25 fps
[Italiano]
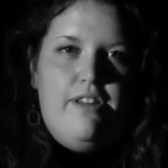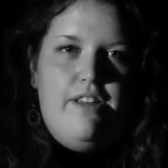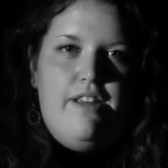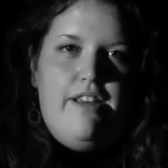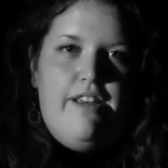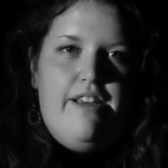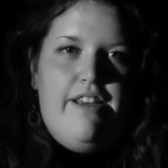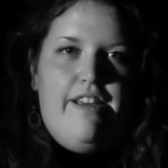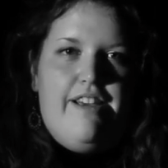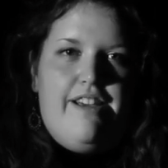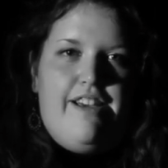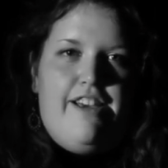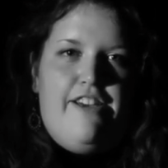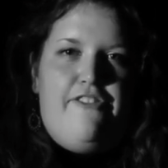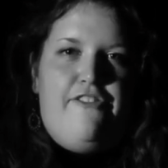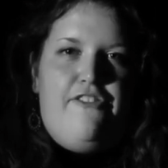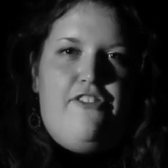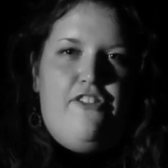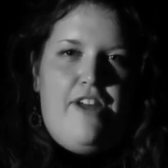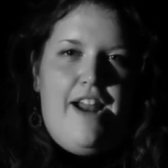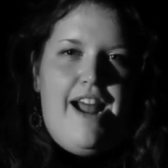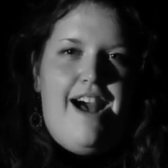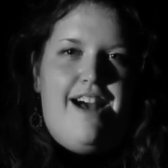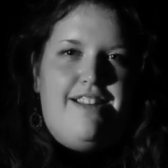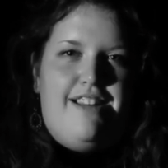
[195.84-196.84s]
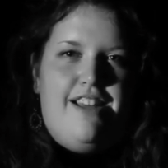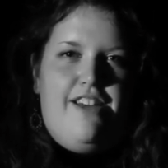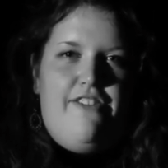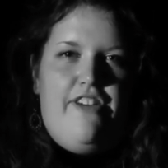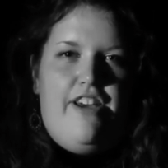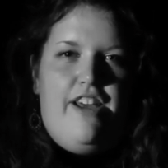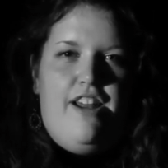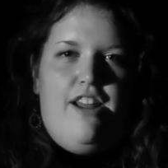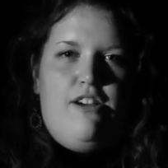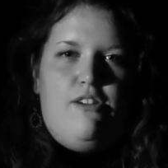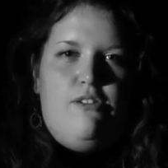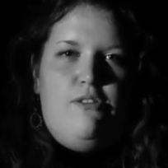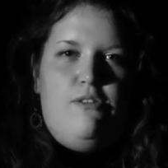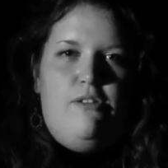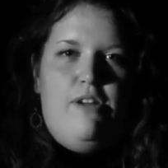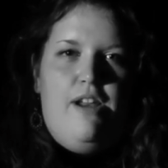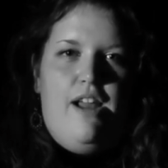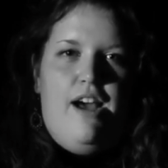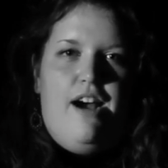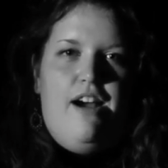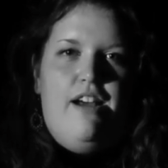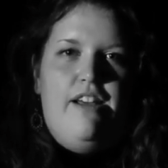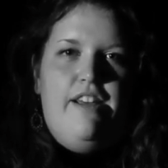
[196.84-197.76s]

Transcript: che forata avea la gola